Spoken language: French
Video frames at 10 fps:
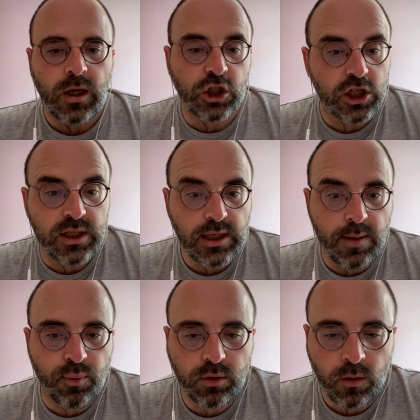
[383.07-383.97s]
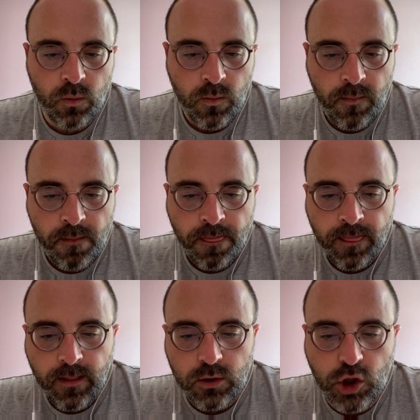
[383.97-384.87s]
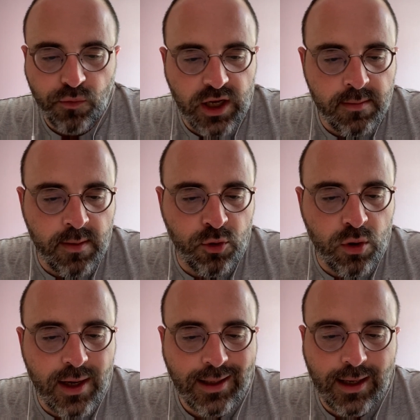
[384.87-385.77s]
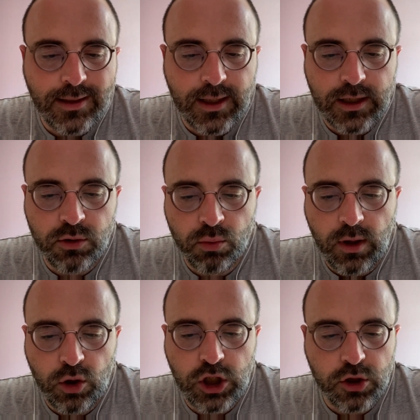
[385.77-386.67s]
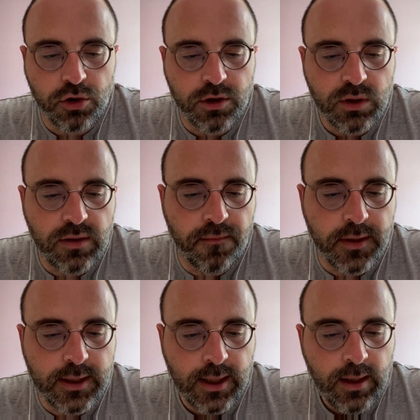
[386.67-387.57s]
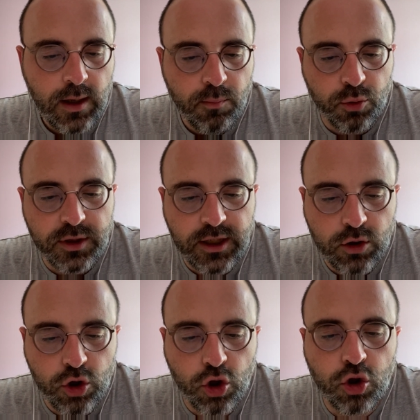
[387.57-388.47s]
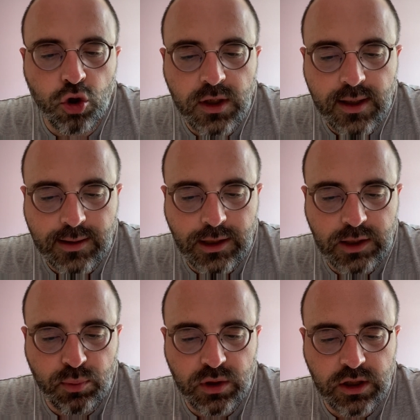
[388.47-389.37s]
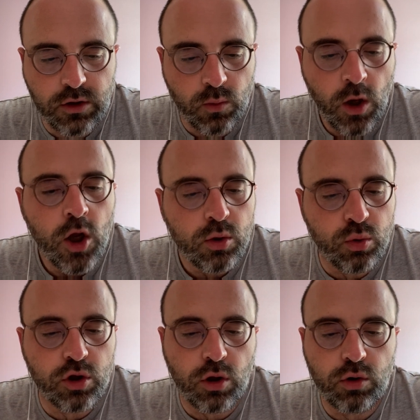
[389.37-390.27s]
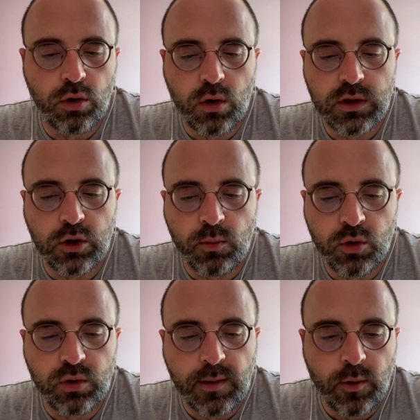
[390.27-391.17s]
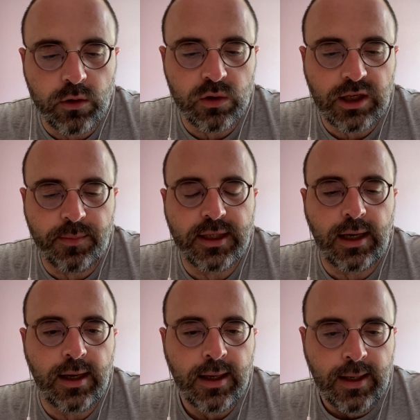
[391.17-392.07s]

J'essayais pourtant. J'envoyais même une lettre à la direction de la recherche scientifique pour lui dire que je tenais à sa disposition toutes sortes de renseignements d'une importance capitale.